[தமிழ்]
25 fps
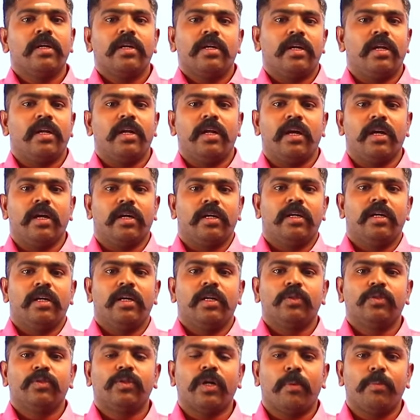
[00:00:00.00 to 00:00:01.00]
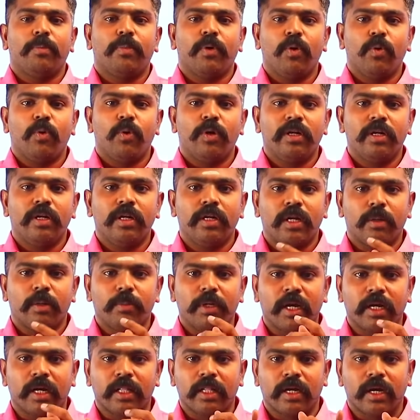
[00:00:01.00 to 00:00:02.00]
இல்லையா ஸோ அப்போ ஒன்று
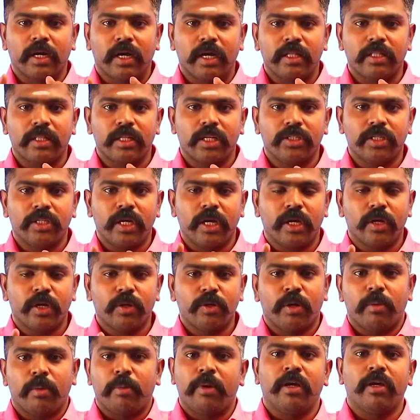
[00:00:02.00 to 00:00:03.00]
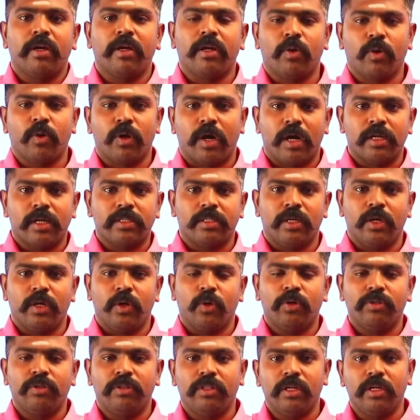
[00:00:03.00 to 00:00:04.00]
நமக்கு அந்த காரியத்தில் ஜெயிக்கணும் அப்படிங்கிற ஒரு
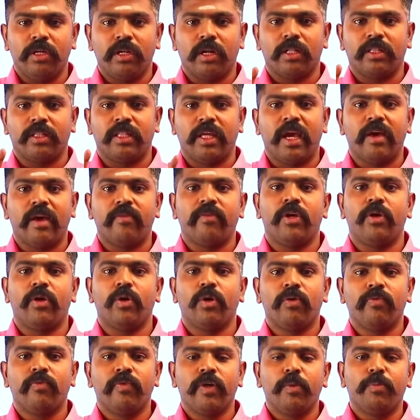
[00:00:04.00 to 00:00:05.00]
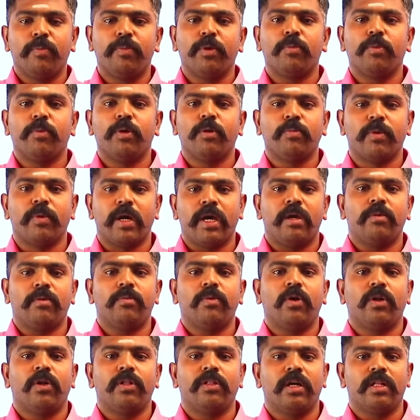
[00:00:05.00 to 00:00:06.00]
ஆசையோ தீர தேவையோ விருப்பமோ பயமோ
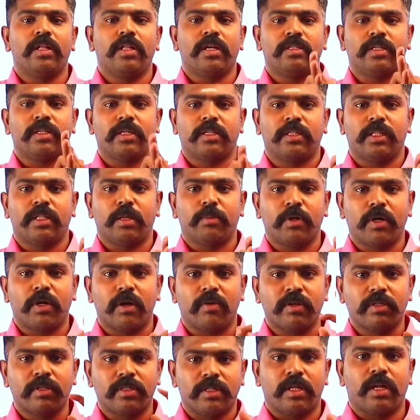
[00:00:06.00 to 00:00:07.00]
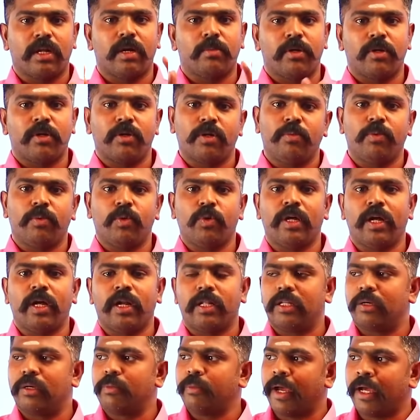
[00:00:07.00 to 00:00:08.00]
இருந்தால் தான் சக் நம்ம கவனம் சிதறாமல் இருக்கும் இப்போ
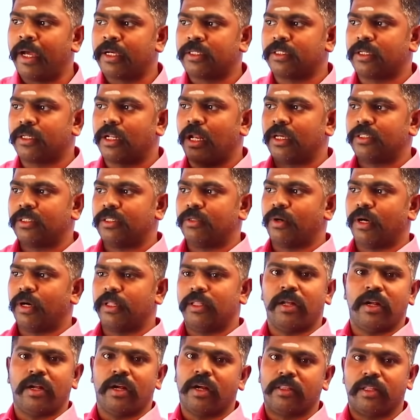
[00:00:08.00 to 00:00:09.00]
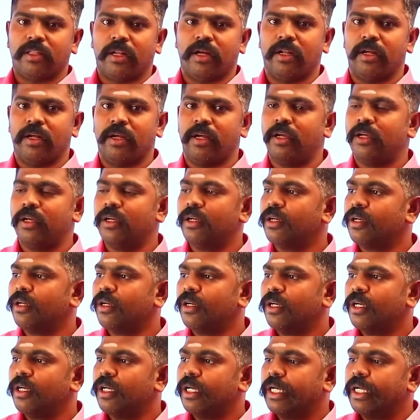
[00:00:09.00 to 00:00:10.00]
உதாரணத்துக்கு மேக்ஸ் கிளாஸ் வாத்தியார் நடத்துகிறாரு
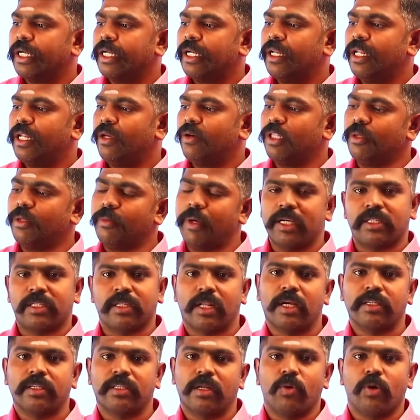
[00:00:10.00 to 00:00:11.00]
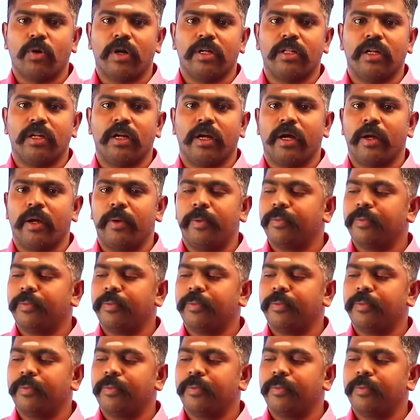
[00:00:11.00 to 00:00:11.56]
நீ வந்து மேக்ஸ் கிளாஸில் உட்காந்துருக்க